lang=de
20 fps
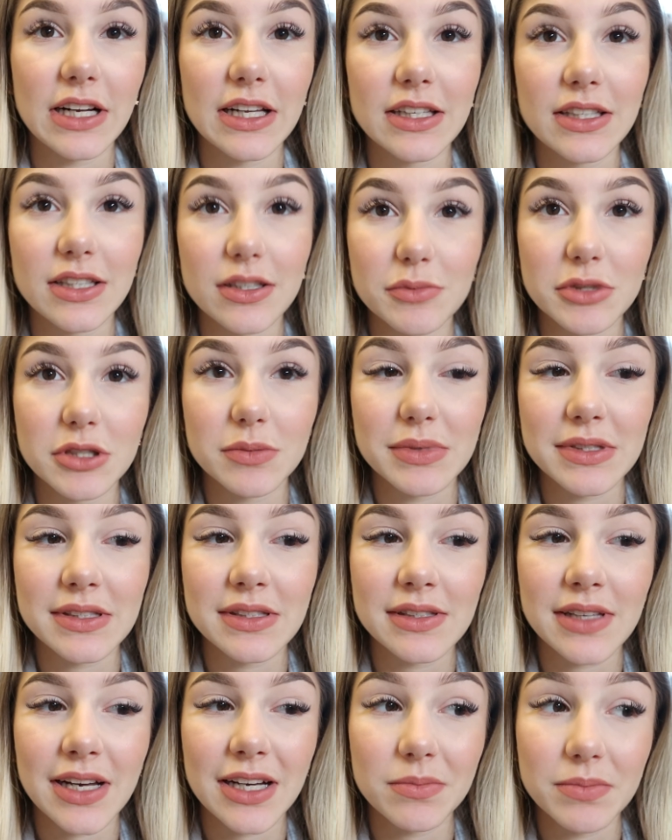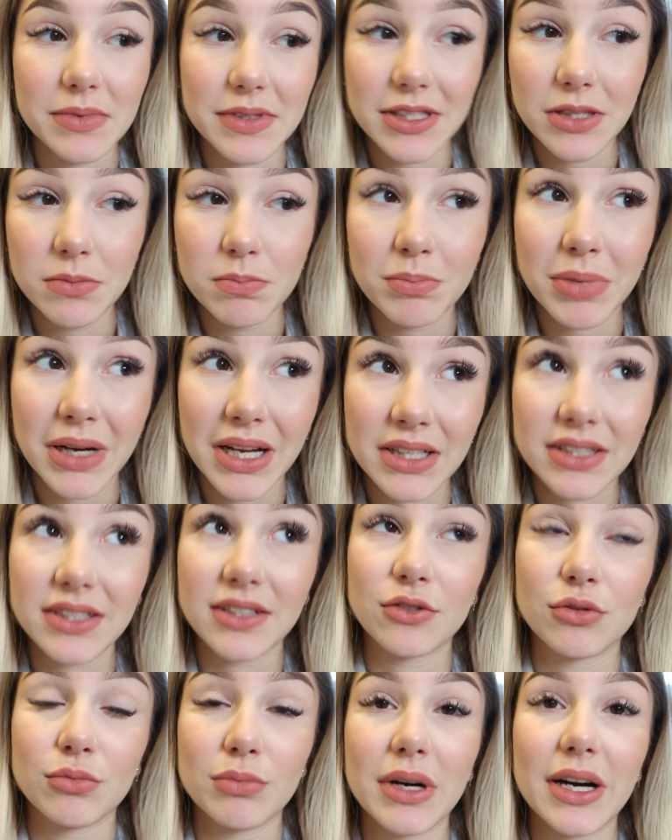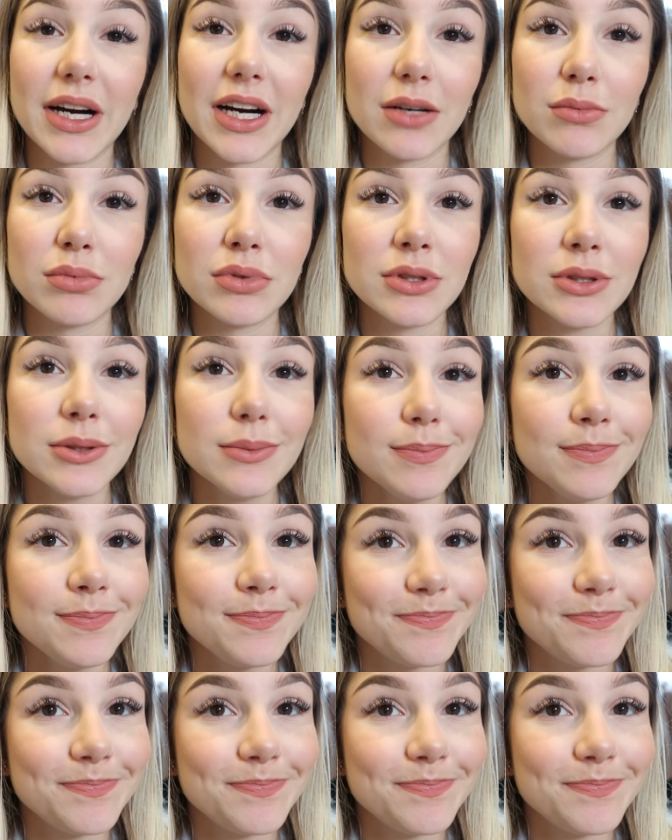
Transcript: weil ich immer bis halb sieben Praktikum habe,